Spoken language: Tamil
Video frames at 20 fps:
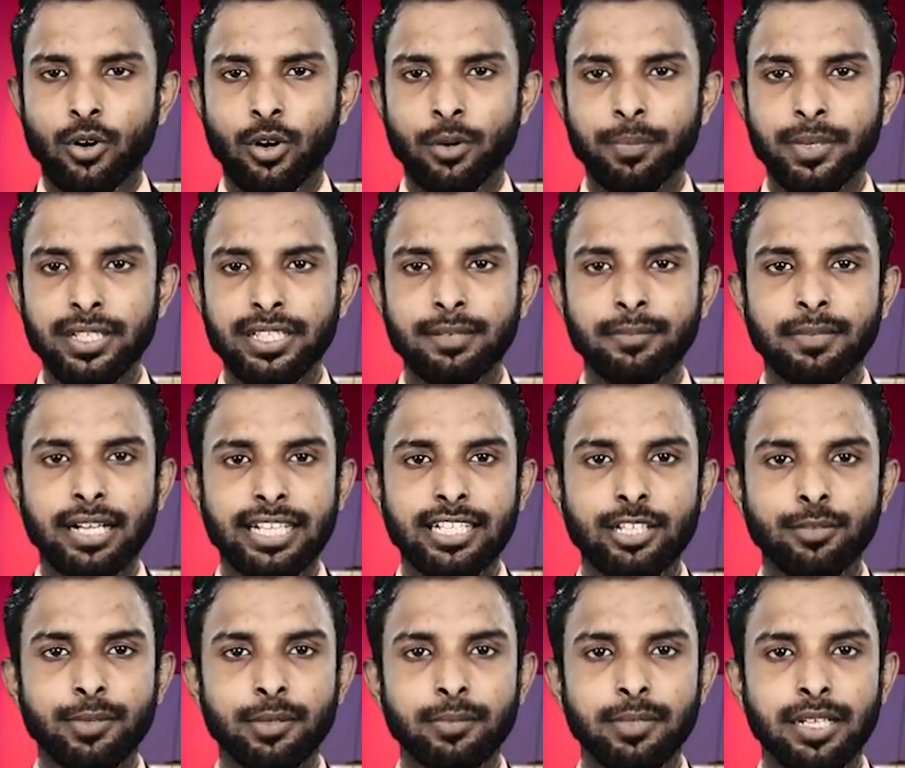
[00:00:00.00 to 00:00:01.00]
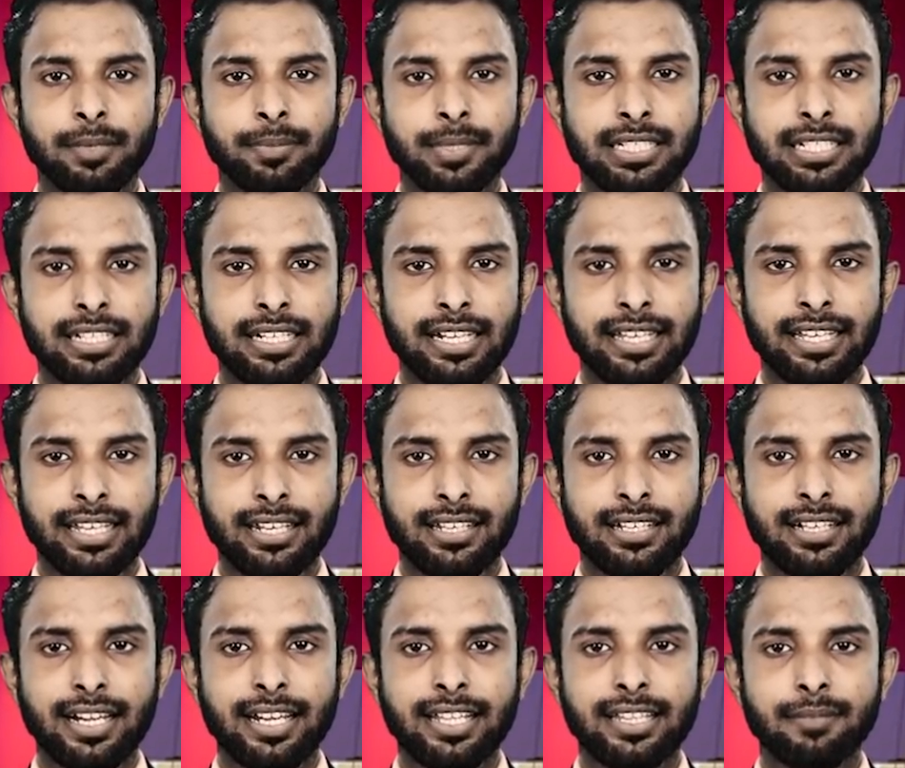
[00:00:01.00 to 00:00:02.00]
ஒப்பந்தம் கையொப்பமிடப்பட்ட நிலையில்
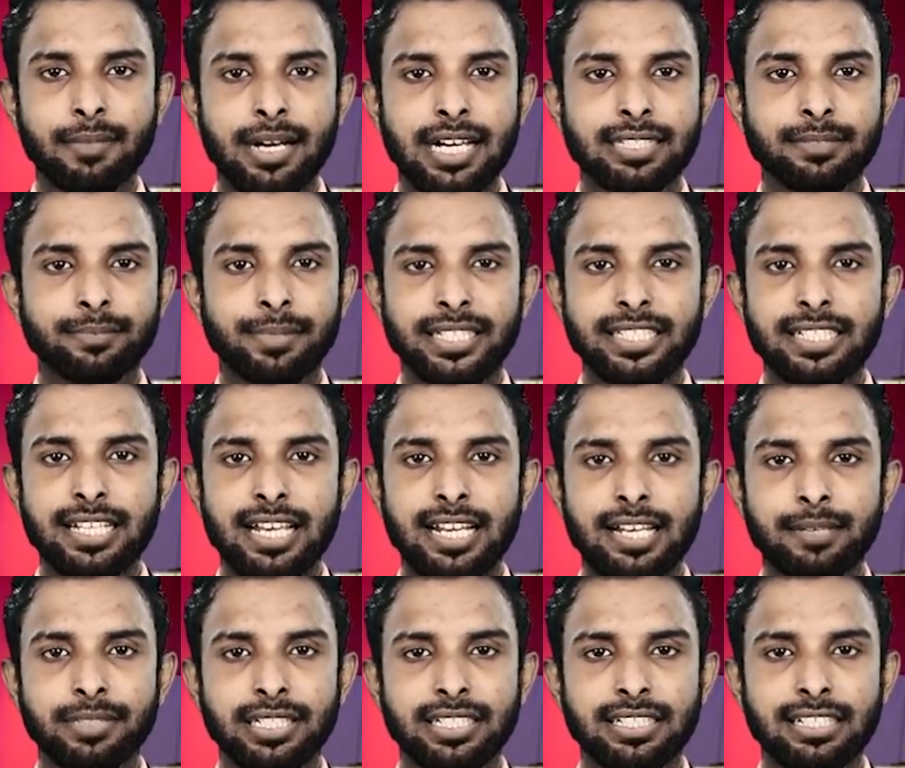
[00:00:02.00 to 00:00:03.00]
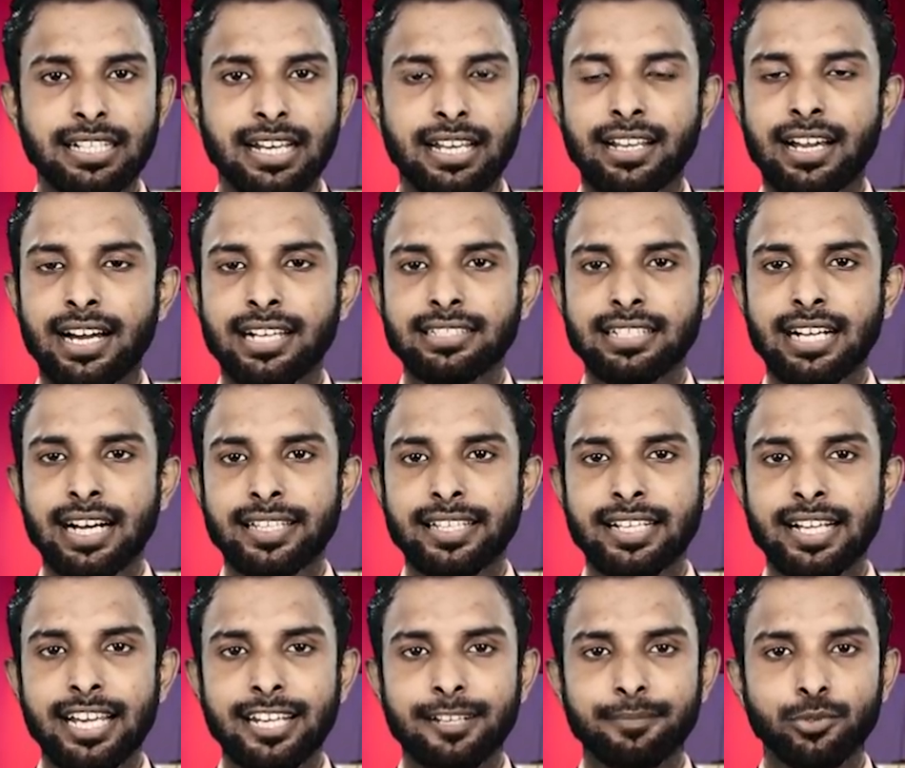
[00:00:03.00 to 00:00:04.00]
கடந்த மாதம் பதினாறாம் தேதி தான் அது
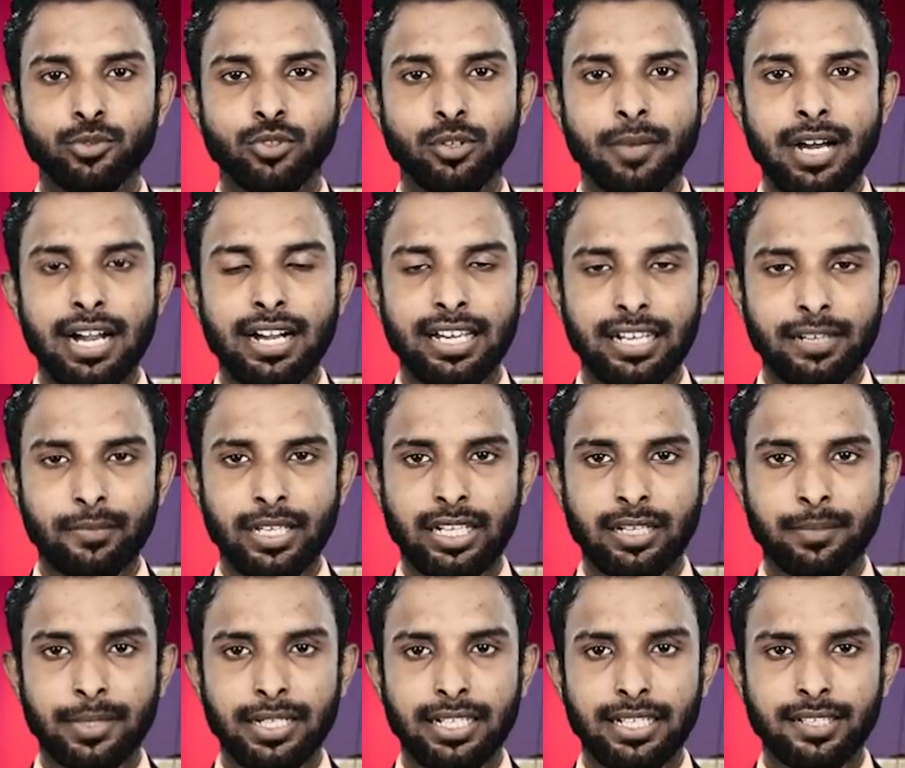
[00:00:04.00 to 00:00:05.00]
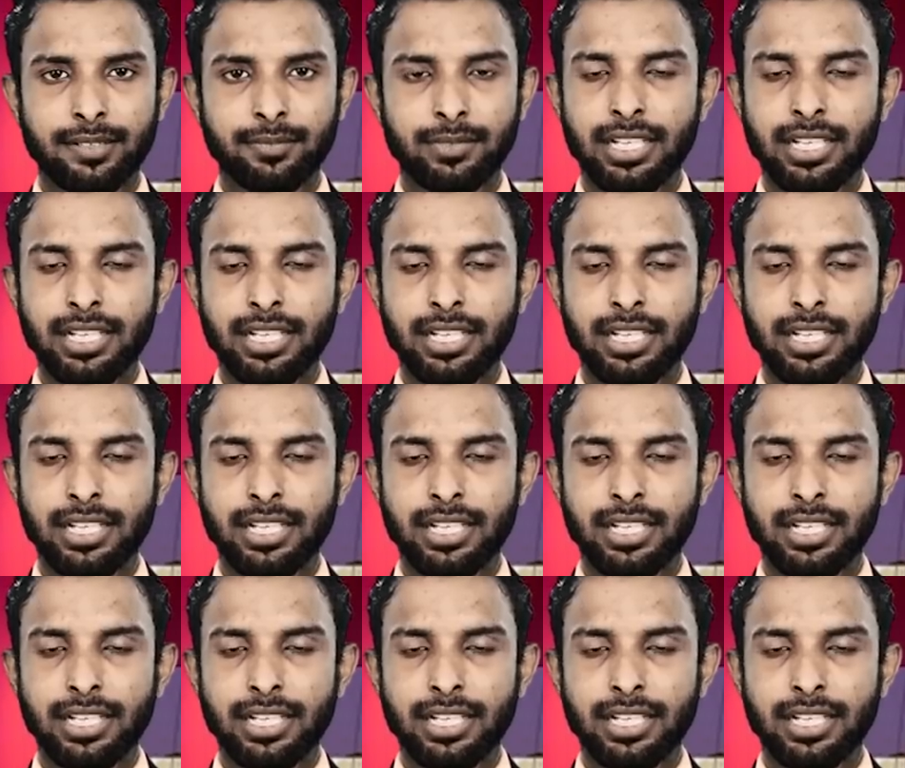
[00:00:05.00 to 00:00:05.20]
அதிகாரப்பூர்வமாக அறிவிக்கப்பட்டது